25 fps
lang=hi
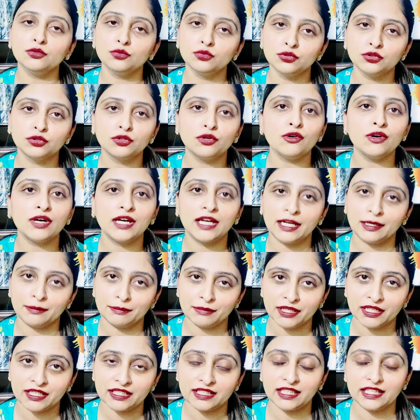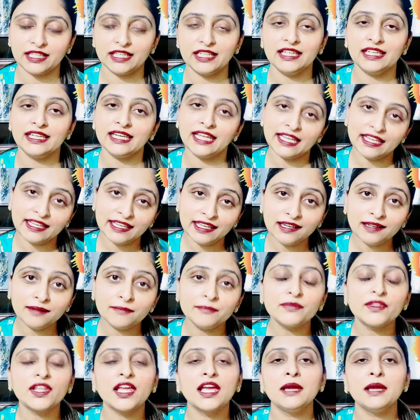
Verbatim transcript: दूध को गर्म कर देगी लेकिन